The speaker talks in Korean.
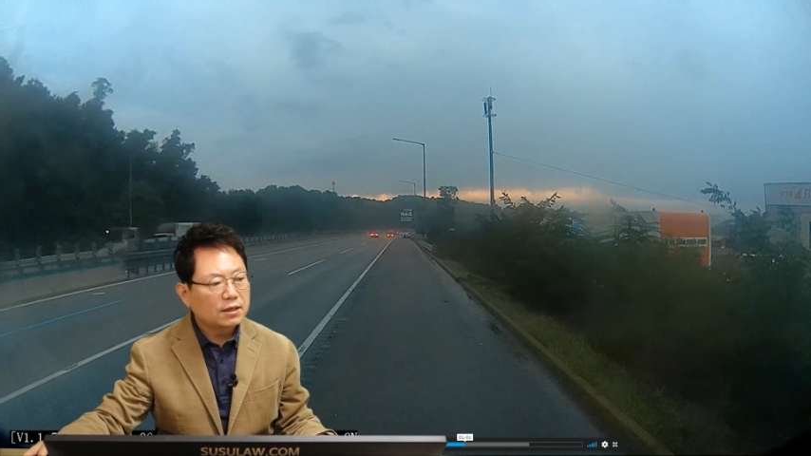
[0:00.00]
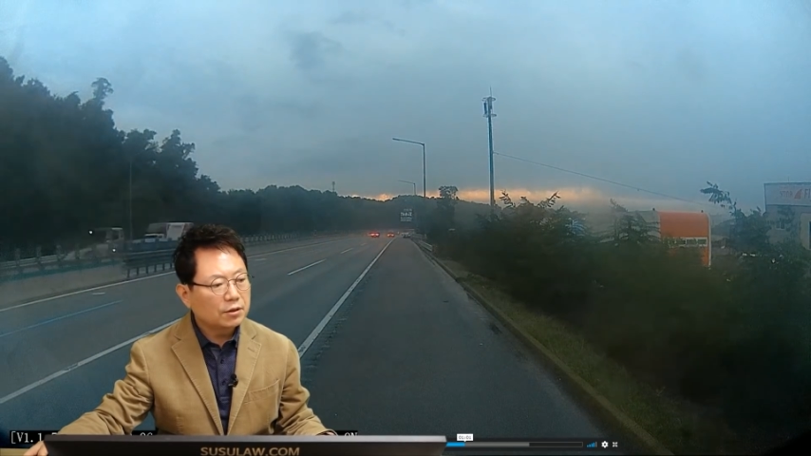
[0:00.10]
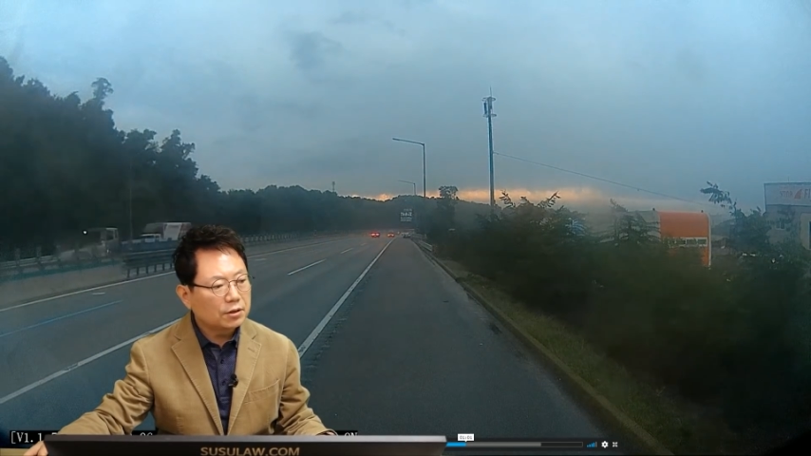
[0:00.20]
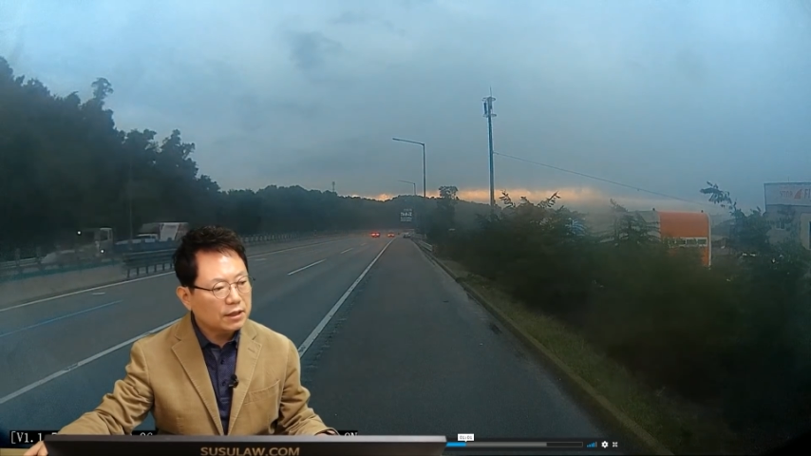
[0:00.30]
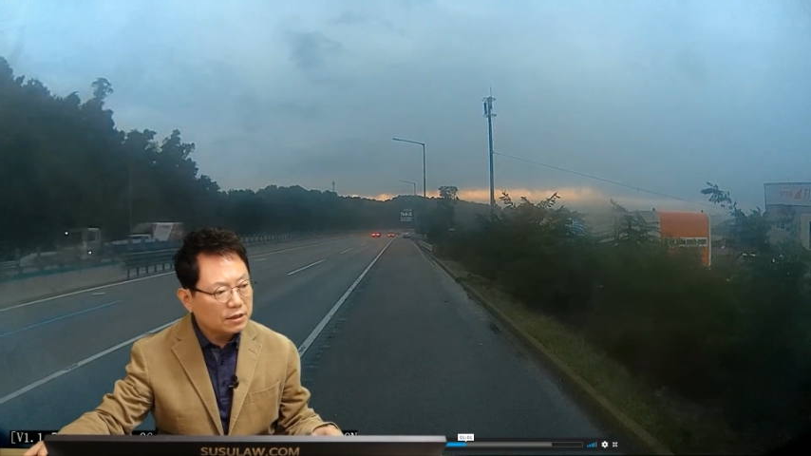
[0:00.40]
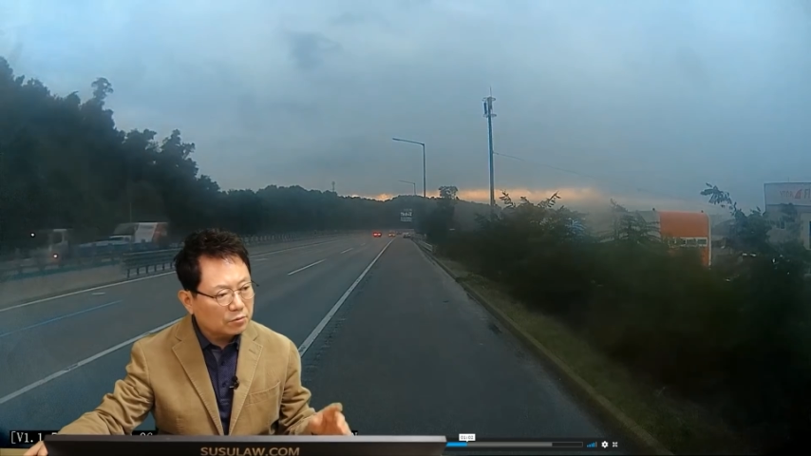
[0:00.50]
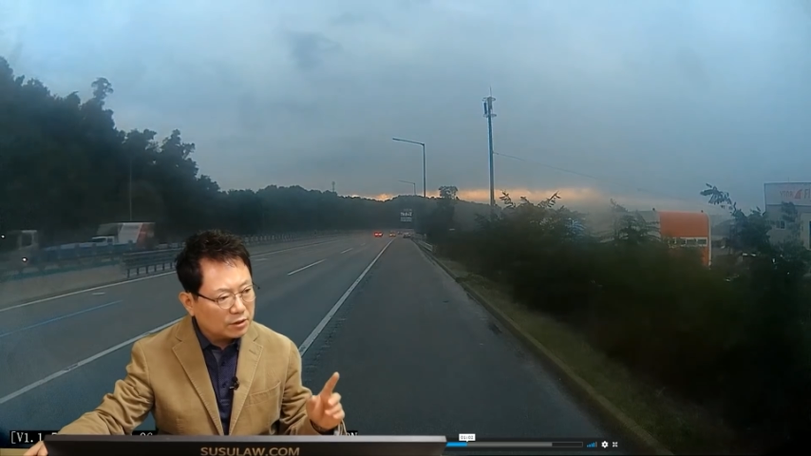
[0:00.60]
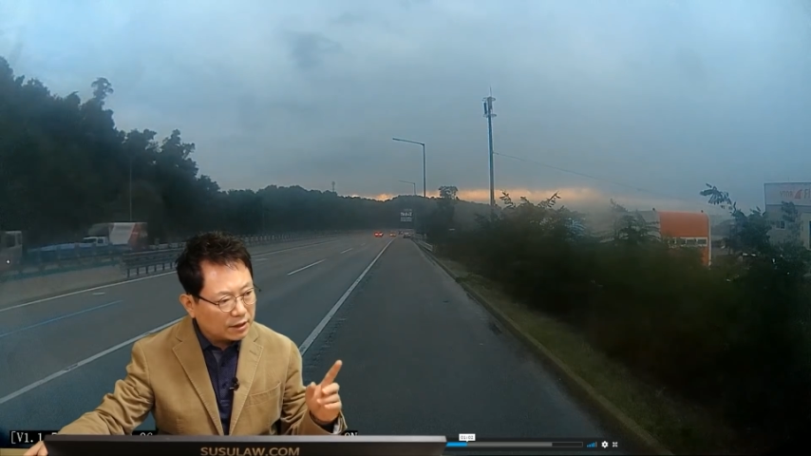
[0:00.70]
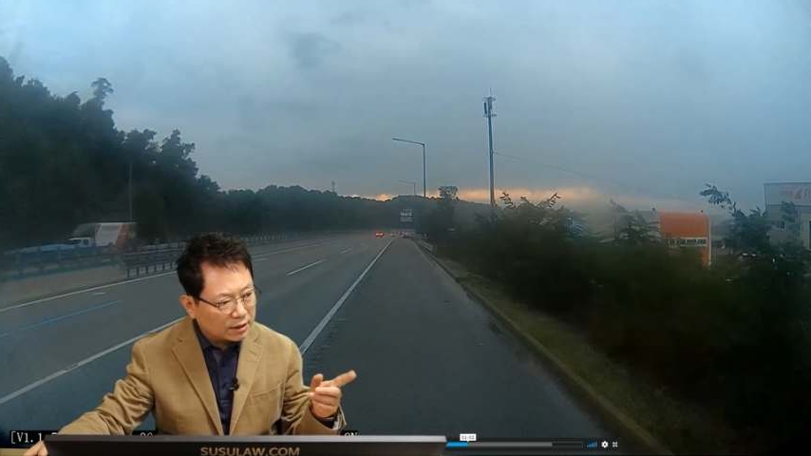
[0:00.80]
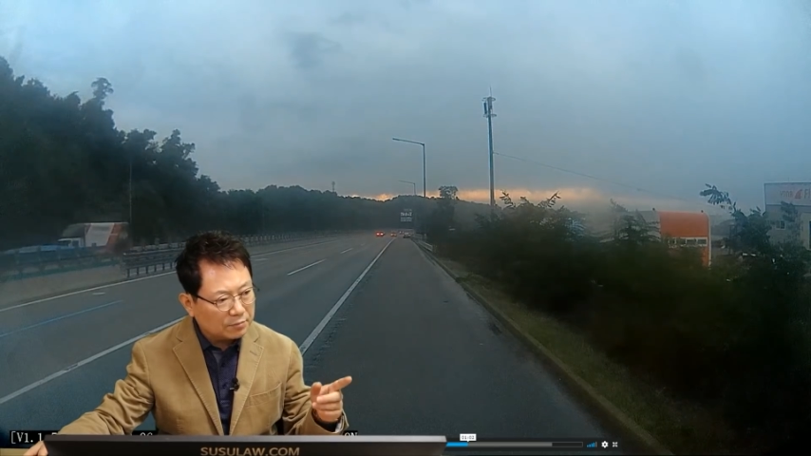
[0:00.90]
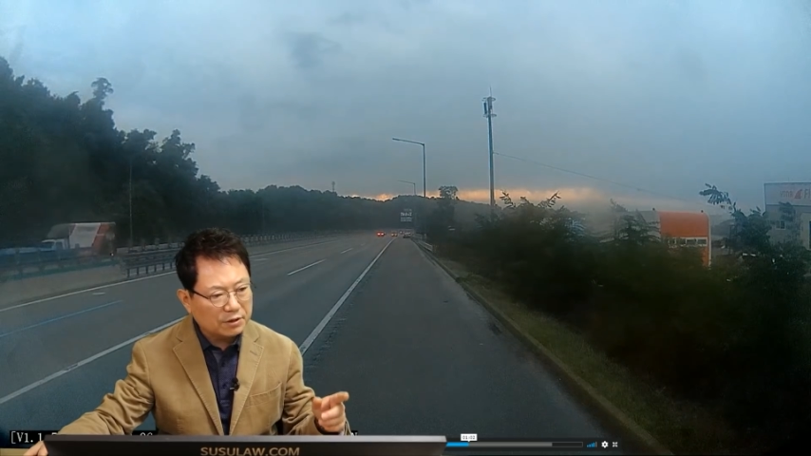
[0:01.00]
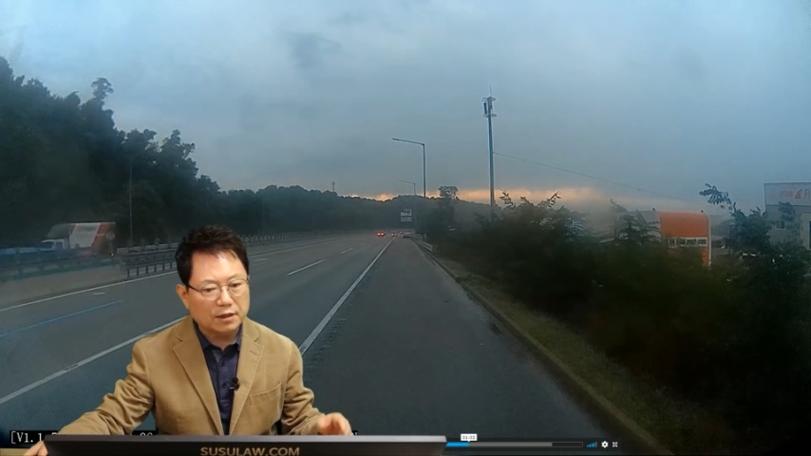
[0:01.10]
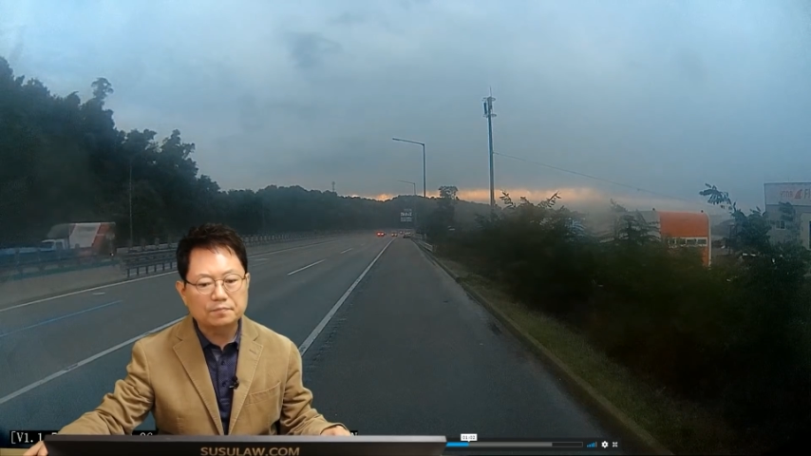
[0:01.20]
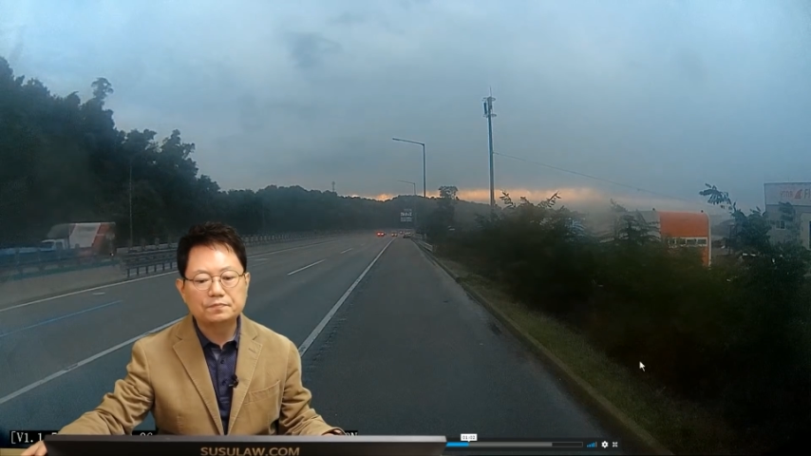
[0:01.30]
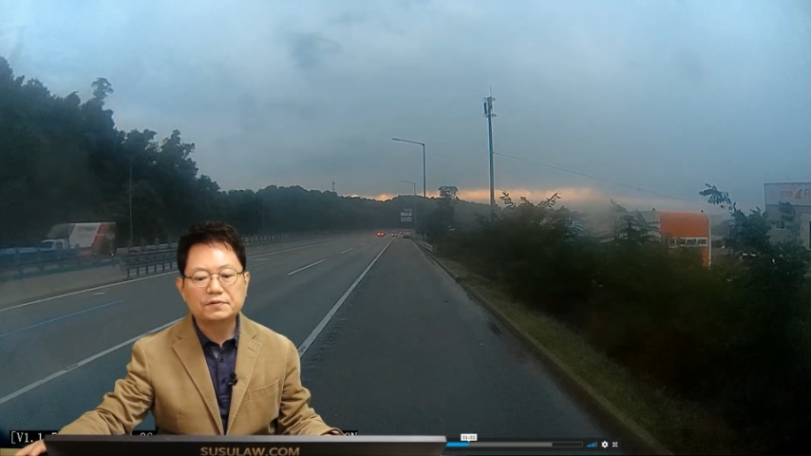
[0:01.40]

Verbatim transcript: 여기서 한참 더 얘기를 합니다.